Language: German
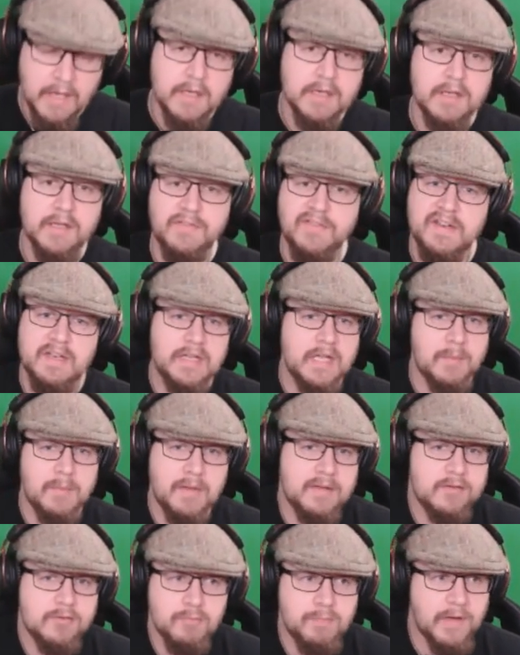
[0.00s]
Das finde ich aber
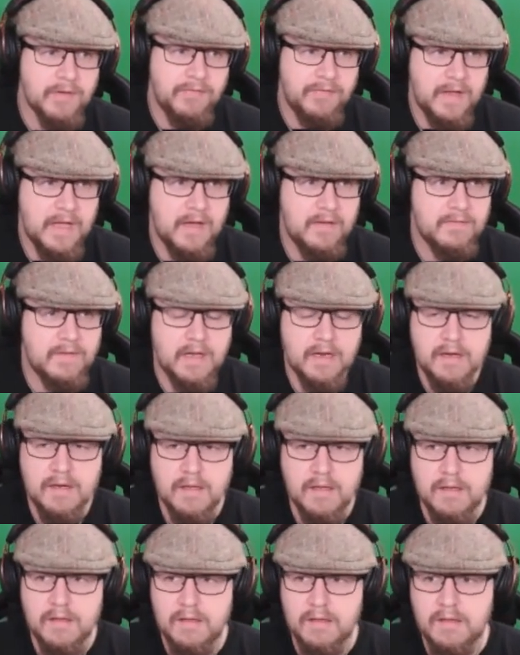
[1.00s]
super fair, weil
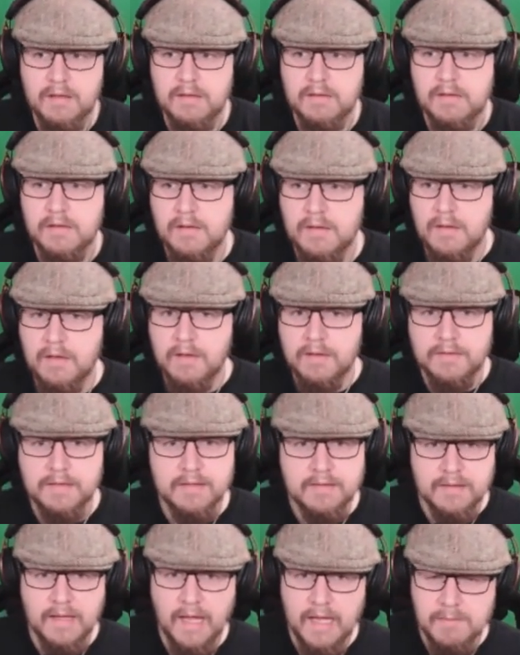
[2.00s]
äh, sie
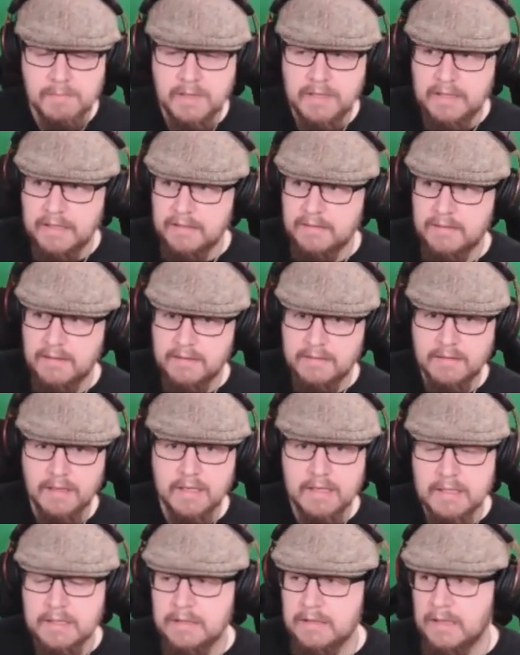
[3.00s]
zahlen mir nichts, ich
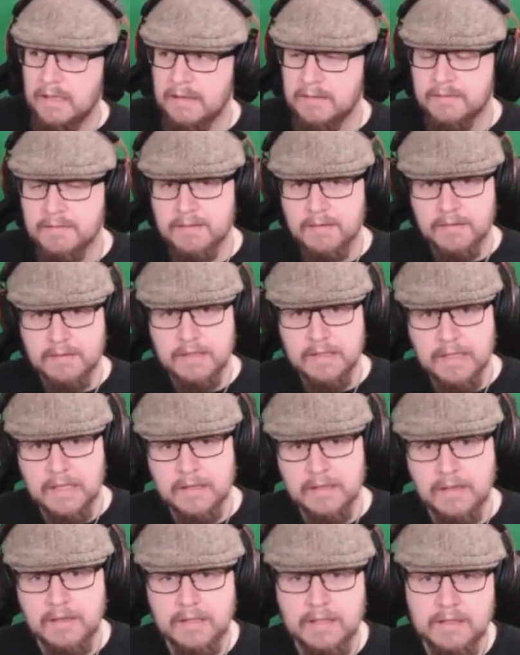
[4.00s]
zahle ihnen nichts, sie
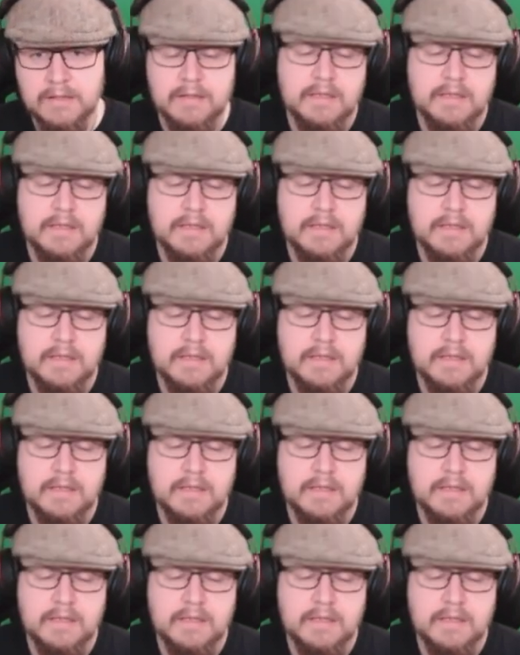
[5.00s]
generieren